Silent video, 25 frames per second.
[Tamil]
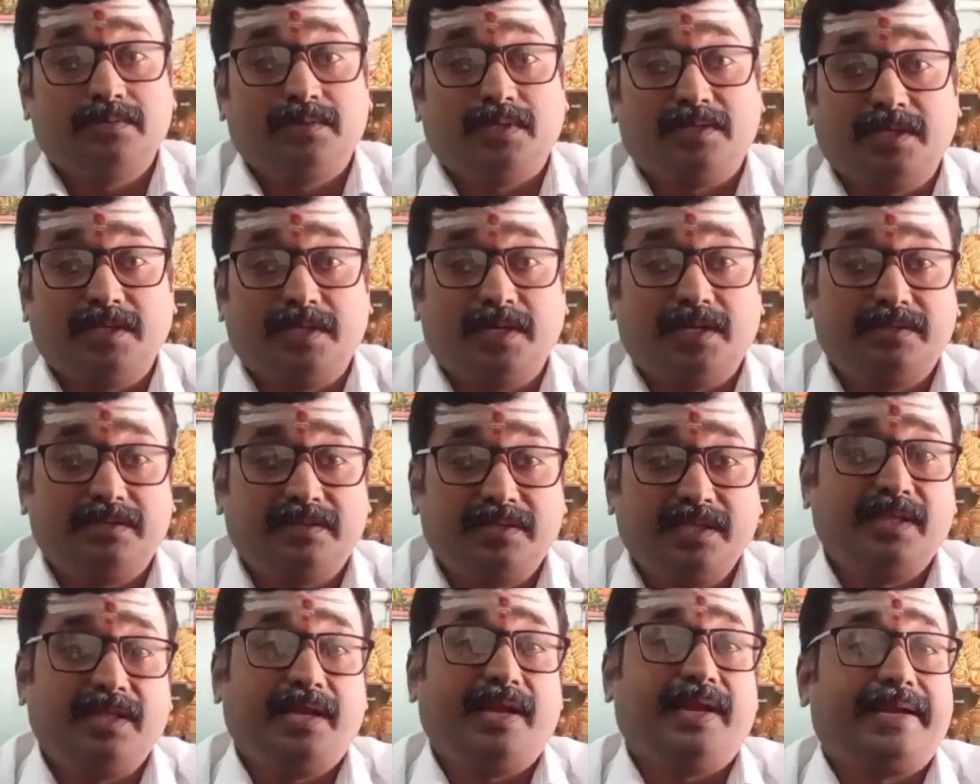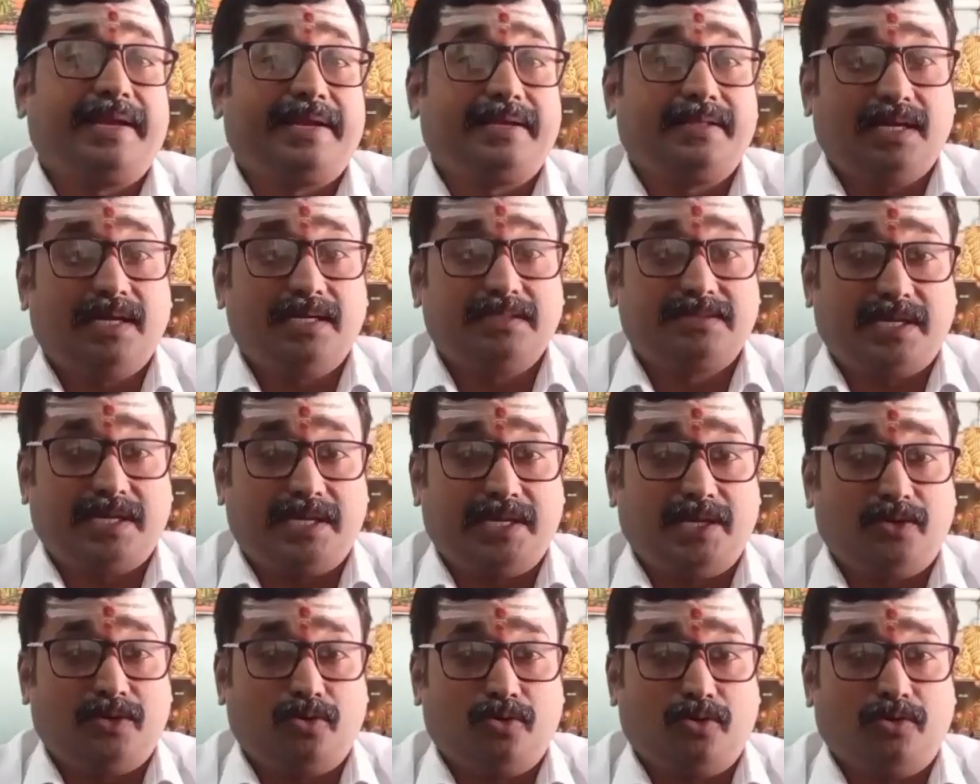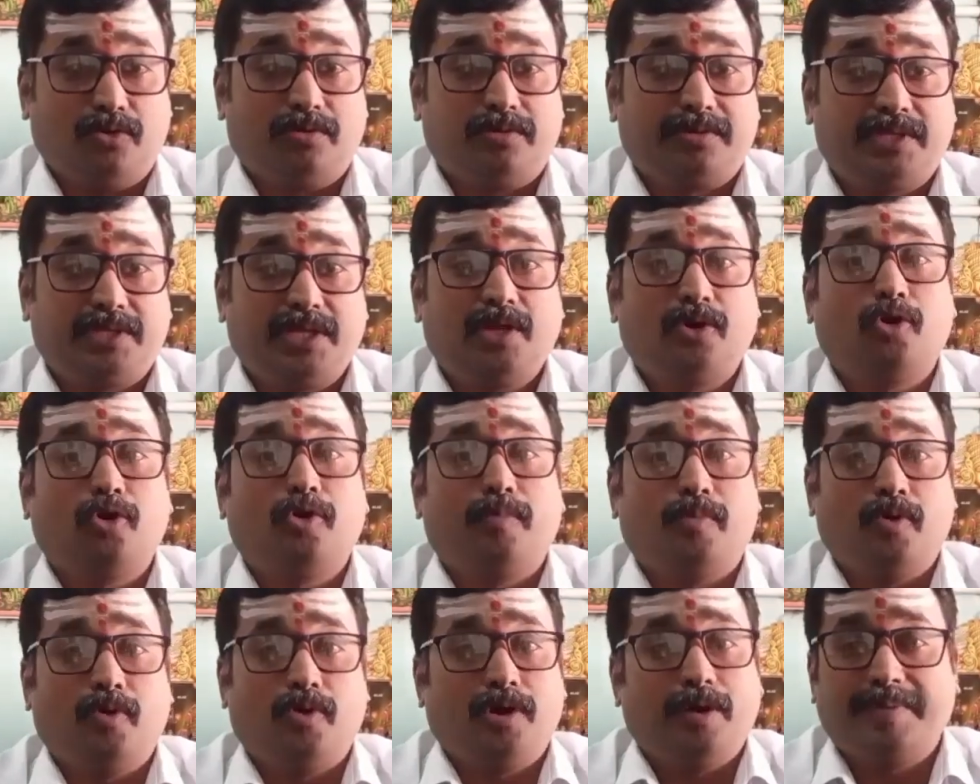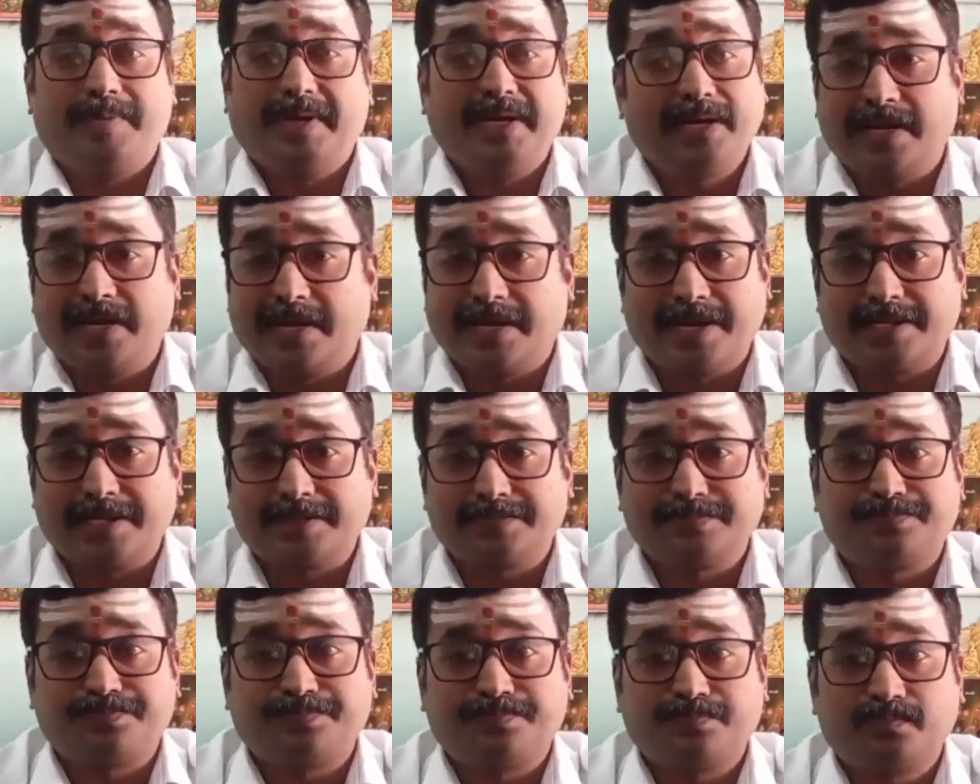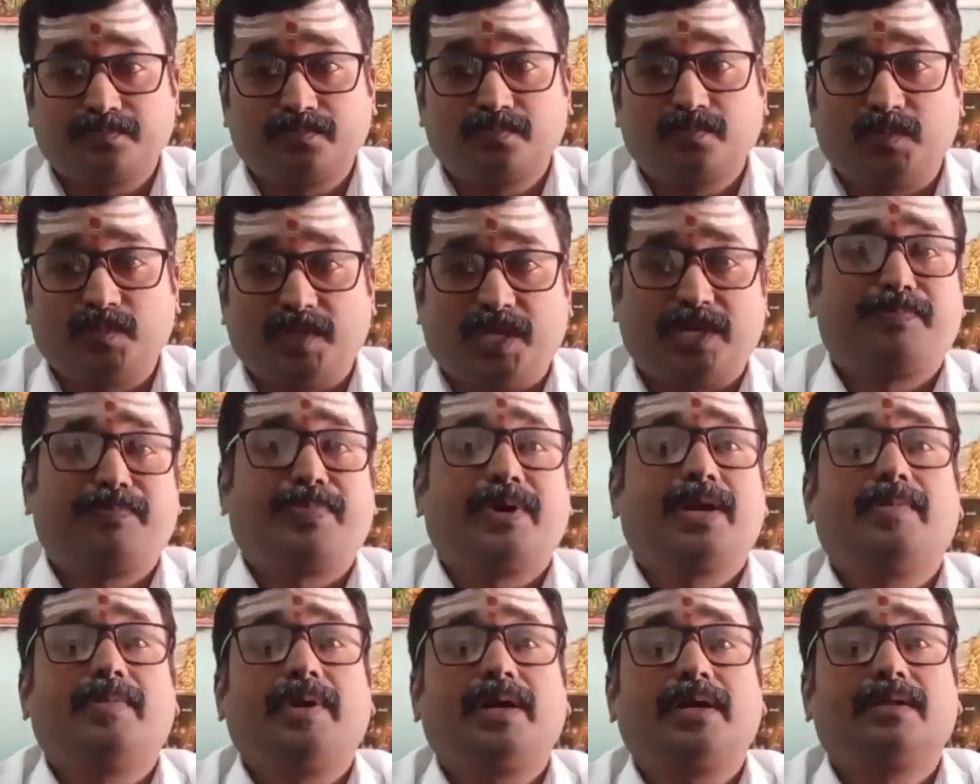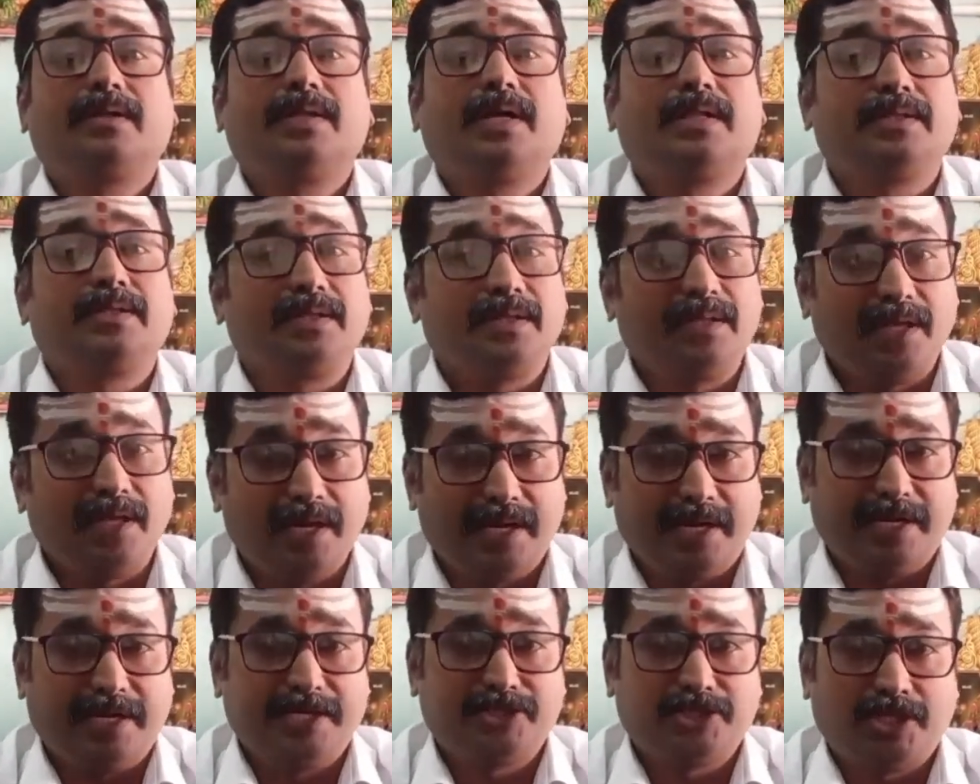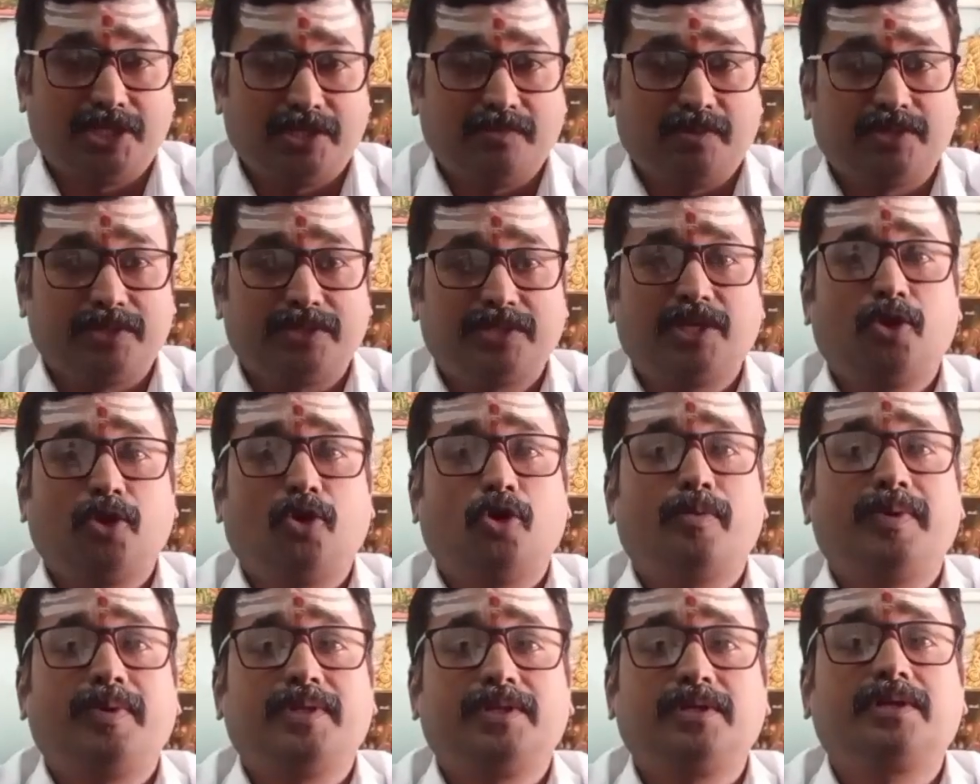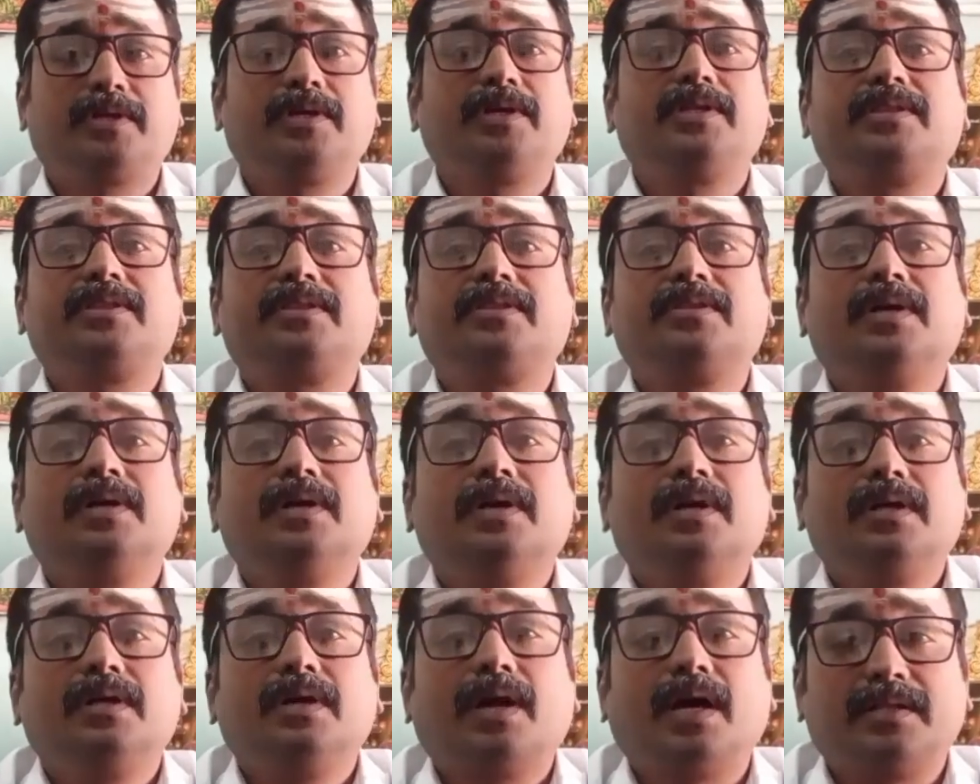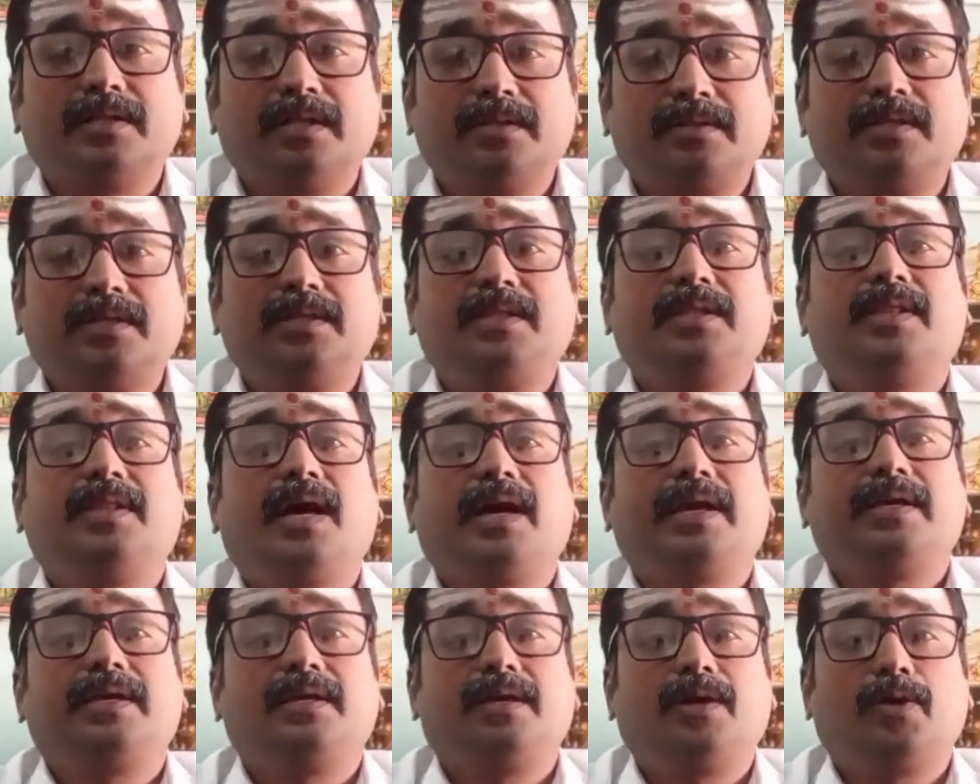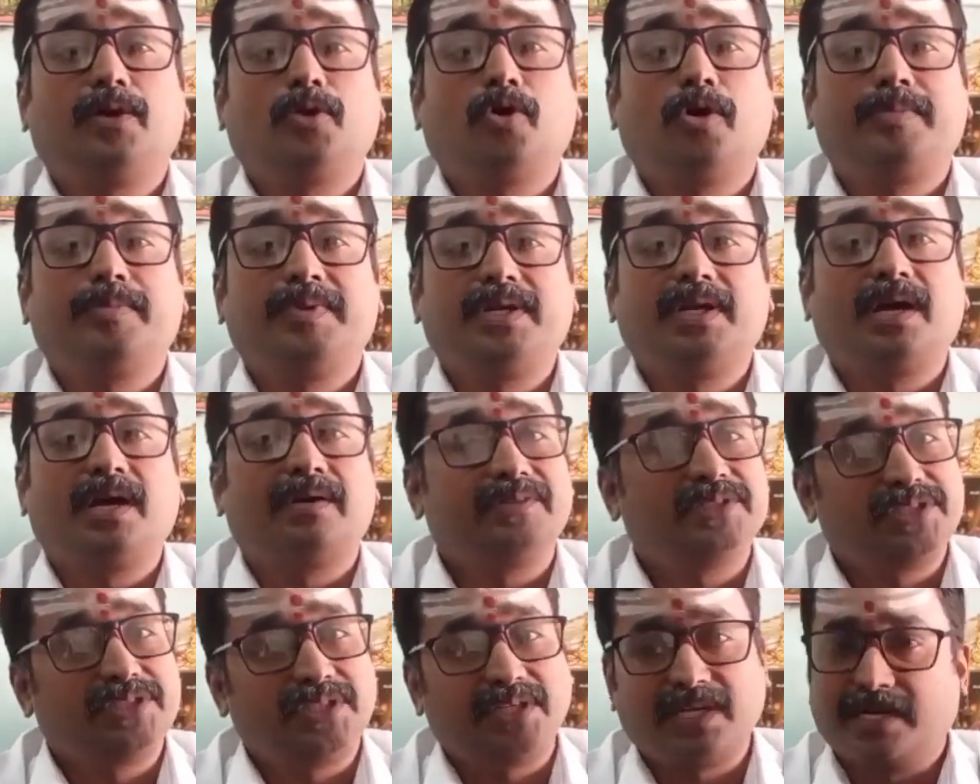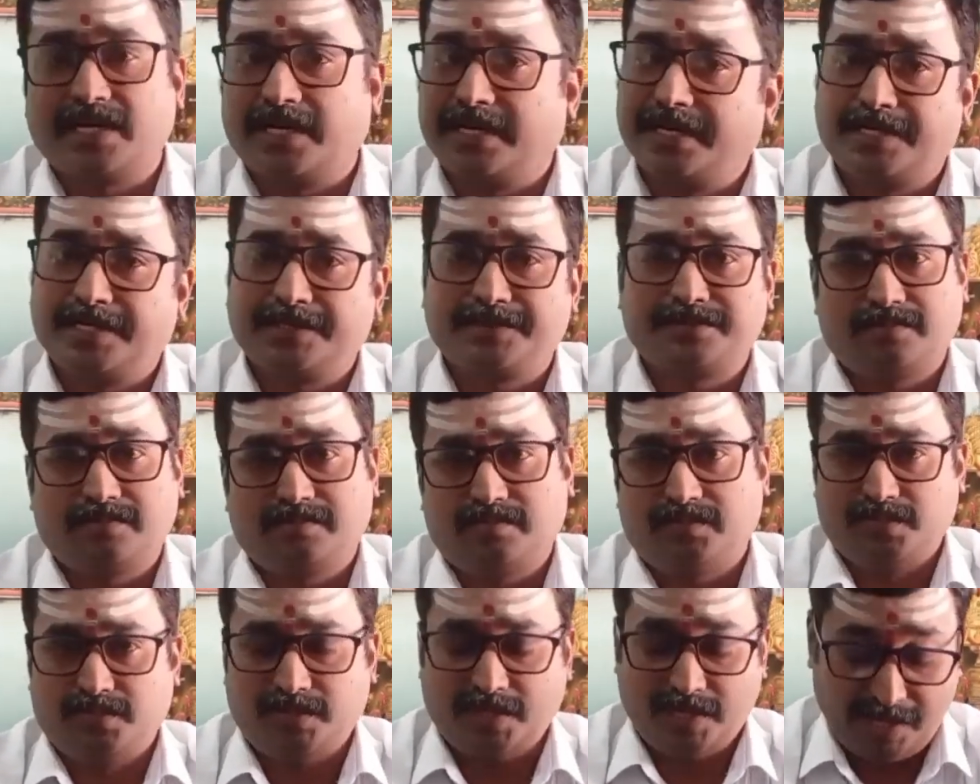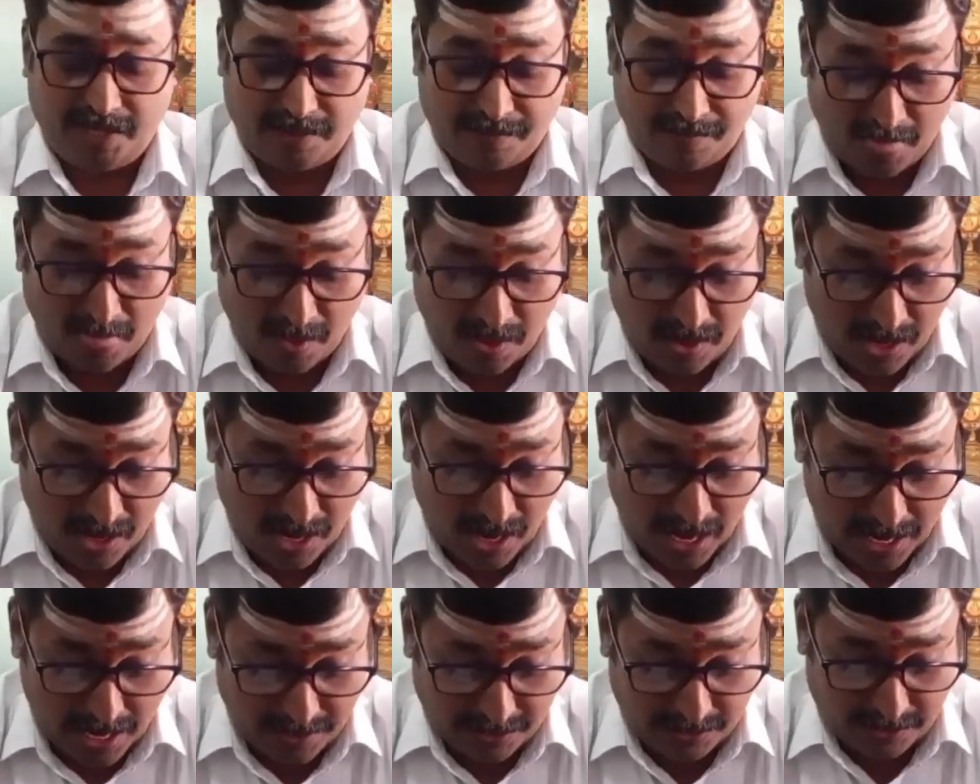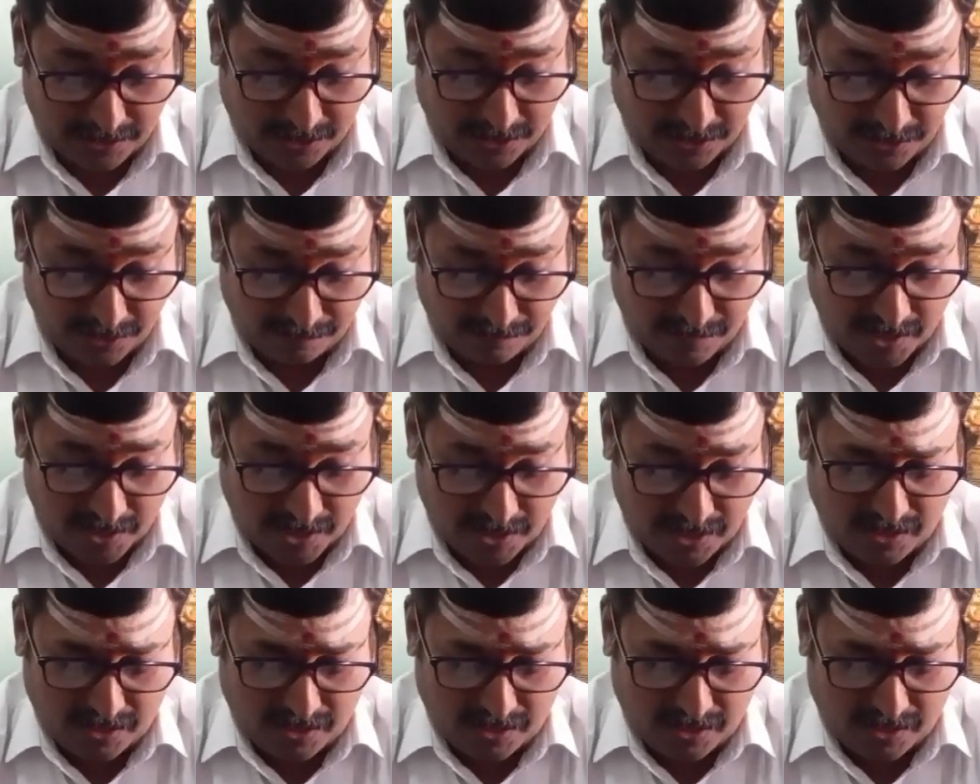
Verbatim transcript: இந்த த திதி அன்னைக்கு தான் செய்யணும் திலவமோ அப்படின்னு கிடையாது தர்ப்பணம் மட்டும்தான் திதி அன்னைக்கு செய்வோம் திலவமத்துக்கு அந்த திதி தான் இருக்கணும் அப்படின்னு அவசியம் கிடையாது சரியா அடுத்து